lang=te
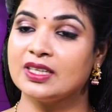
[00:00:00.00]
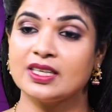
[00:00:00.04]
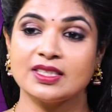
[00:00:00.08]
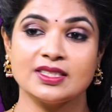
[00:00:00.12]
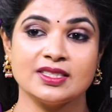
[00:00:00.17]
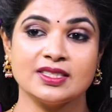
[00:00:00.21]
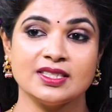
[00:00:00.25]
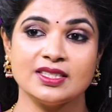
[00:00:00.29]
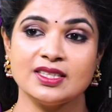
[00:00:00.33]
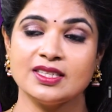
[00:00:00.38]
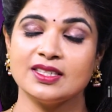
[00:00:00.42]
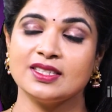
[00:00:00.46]

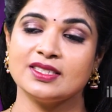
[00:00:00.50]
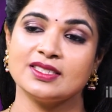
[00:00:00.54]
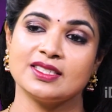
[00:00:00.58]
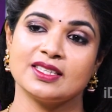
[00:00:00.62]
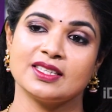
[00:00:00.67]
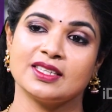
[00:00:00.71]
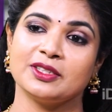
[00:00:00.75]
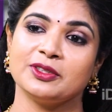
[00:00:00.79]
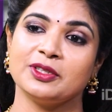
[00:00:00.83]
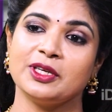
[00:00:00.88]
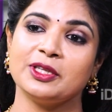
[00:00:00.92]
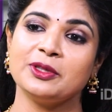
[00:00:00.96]
ఖచ్చితంగా
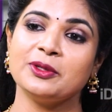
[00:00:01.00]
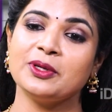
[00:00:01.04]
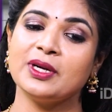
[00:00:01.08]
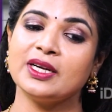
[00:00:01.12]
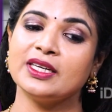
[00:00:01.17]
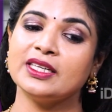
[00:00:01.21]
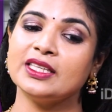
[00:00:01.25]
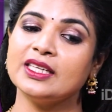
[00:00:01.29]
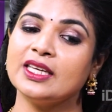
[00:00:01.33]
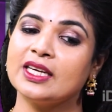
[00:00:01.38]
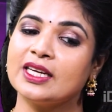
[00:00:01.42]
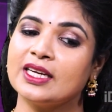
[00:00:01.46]
జరగదు
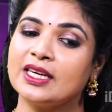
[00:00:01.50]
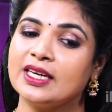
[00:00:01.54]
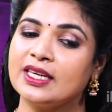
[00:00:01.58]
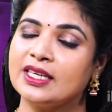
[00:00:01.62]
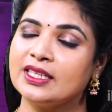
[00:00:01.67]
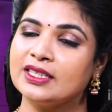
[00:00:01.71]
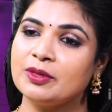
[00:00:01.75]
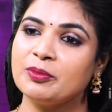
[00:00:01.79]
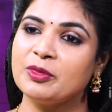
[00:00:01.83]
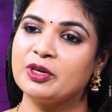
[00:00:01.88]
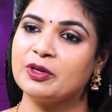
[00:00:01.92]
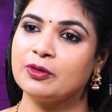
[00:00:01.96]
ఎందుకంటే
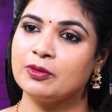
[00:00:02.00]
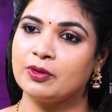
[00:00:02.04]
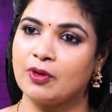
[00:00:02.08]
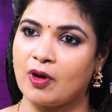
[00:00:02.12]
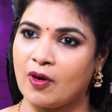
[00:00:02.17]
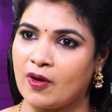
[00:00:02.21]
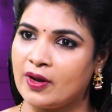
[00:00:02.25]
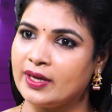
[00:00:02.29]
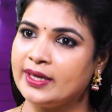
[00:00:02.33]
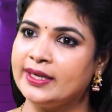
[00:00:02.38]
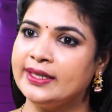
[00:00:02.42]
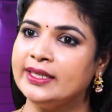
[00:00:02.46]
ఎక్కడైతే మీకు
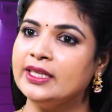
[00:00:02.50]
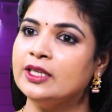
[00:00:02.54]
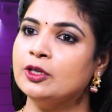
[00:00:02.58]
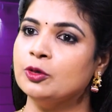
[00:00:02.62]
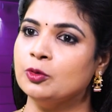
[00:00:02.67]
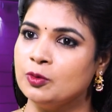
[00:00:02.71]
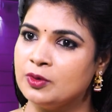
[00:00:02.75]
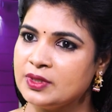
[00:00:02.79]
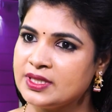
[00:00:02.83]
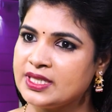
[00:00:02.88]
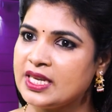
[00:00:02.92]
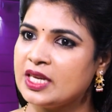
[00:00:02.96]
ఆల్రెడీ
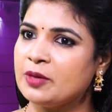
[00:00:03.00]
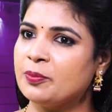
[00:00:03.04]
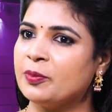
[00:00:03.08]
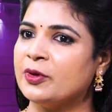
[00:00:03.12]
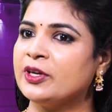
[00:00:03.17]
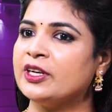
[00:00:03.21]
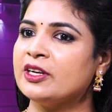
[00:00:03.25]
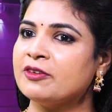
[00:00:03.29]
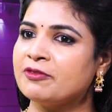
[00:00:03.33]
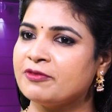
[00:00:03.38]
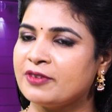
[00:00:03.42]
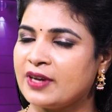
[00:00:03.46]
లూజ్
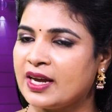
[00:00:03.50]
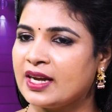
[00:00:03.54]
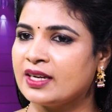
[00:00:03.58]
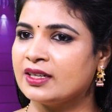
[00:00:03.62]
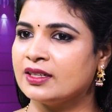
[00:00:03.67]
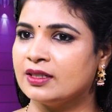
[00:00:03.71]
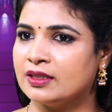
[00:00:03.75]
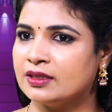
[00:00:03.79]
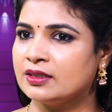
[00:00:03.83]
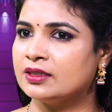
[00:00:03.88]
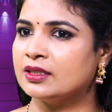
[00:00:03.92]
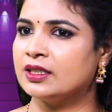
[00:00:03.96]
అయిపోయిన
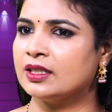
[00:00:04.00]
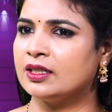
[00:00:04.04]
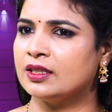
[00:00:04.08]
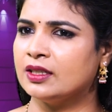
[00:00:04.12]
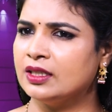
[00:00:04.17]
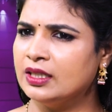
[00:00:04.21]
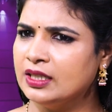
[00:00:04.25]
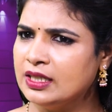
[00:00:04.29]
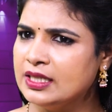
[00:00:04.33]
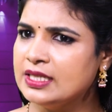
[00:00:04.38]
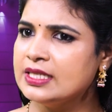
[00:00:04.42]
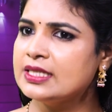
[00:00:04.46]
ఫ్యాట్ అంటే
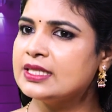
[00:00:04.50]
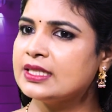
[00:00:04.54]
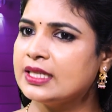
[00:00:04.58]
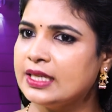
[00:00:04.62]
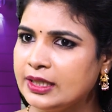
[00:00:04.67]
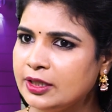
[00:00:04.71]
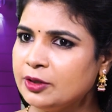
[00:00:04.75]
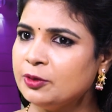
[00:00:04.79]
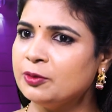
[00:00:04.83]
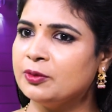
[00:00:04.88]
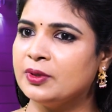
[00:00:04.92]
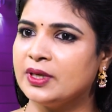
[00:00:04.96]

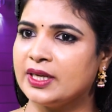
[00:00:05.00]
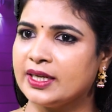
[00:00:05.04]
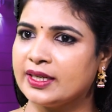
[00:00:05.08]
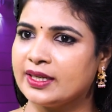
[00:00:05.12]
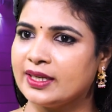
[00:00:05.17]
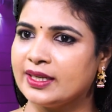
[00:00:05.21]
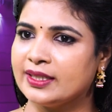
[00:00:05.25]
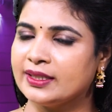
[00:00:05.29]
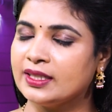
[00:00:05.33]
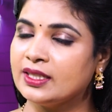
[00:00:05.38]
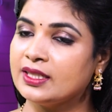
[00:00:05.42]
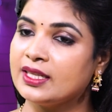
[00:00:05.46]
స్కిన్
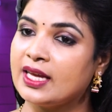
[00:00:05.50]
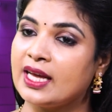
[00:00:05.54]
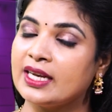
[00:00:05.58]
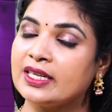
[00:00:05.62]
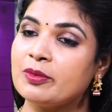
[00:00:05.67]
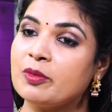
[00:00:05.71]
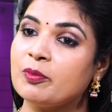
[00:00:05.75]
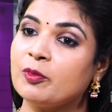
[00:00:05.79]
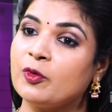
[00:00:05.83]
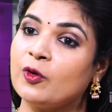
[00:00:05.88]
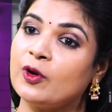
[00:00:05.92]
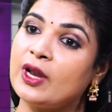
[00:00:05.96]
ఉన్నట్లయితే దానికి
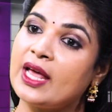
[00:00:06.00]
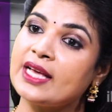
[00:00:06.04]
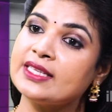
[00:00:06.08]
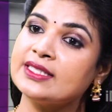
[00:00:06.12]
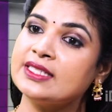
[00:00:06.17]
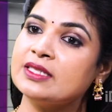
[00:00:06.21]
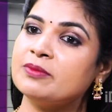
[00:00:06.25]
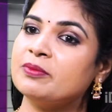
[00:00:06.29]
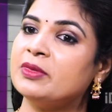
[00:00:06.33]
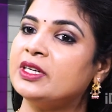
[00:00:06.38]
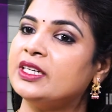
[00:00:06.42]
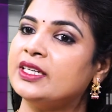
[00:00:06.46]
మేము
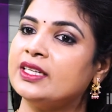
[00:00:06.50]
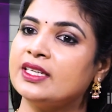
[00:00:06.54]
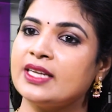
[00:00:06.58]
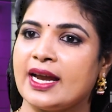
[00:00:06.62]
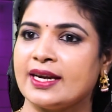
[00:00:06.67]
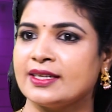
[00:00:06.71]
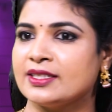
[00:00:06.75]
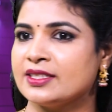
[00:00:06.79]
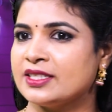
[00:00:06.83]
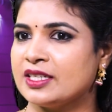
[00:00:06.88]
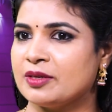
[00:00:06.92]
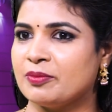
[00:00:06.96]
కొలాజిన్ బిల్డర్
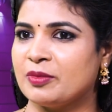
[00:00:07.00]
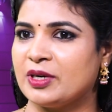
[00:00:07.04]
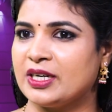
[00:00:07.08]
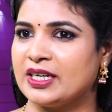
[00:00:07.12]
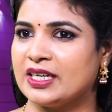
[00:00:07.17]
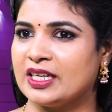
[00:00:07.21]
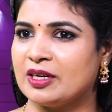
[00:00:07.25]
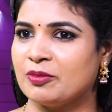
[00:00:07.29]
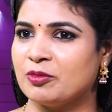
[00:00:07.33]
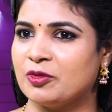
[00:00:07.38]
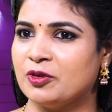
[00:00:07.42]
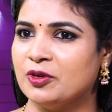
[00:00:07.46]
యాడ్ చేయమంటాము